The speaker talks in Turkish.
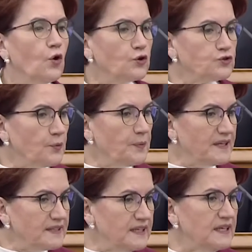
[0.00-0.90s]

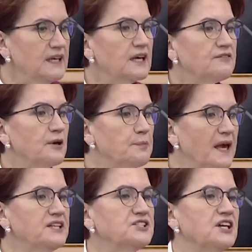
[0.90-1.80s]
Ortopedi ve
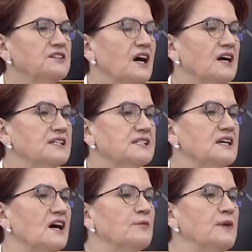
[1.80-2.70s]
beyin
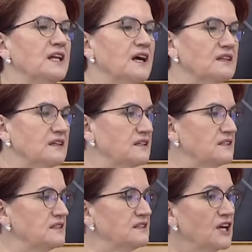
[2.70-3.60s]
cerrahisi
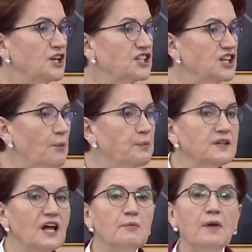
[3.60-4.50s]
ameliyatlarının
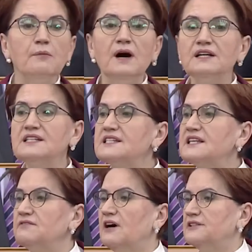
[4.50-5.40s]
yapılamama
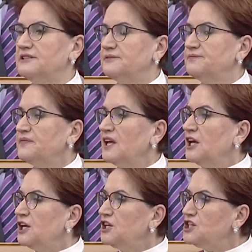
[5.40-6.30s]
riski var.
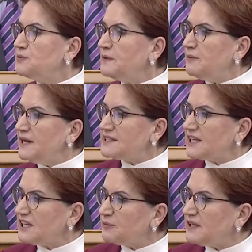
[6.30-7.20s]
İş bilmez
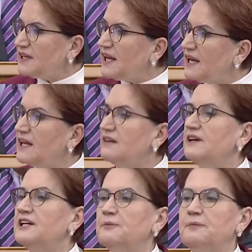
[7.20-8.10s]
ekibinle el ele
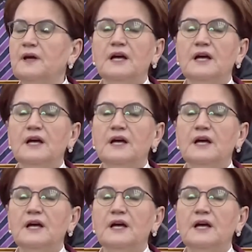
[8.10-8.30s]
verip